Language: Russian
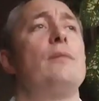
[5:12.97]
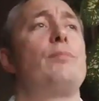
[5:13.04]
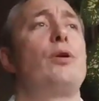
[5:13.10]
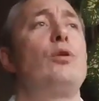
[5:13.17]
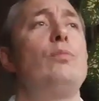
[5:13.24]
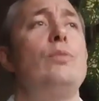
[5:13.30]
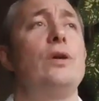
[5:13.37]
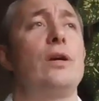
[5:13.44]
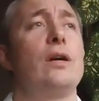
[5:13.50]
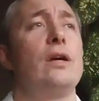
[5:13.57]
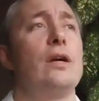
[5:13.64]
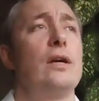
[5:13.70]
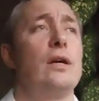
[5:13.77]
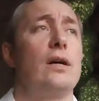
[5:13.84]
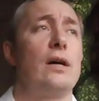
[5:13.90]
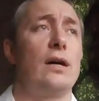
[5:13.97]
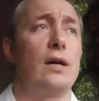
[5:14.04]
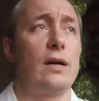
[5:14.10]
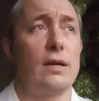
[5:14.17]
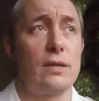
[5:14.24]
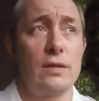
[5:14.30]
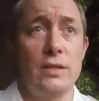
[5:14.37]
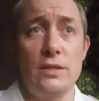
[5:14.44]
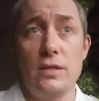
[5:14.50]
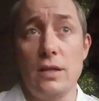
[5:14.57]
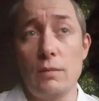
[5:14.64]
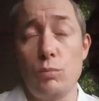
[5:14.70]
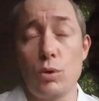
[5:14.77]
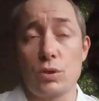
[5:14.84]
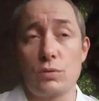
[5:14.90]
при любых а,
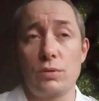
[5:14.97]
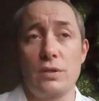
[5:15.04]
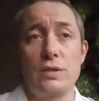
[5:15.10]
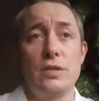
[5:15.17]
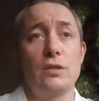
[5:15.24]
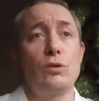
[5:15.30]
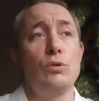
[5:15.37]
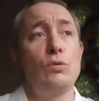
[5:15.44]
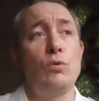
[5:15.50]
единоборствах, где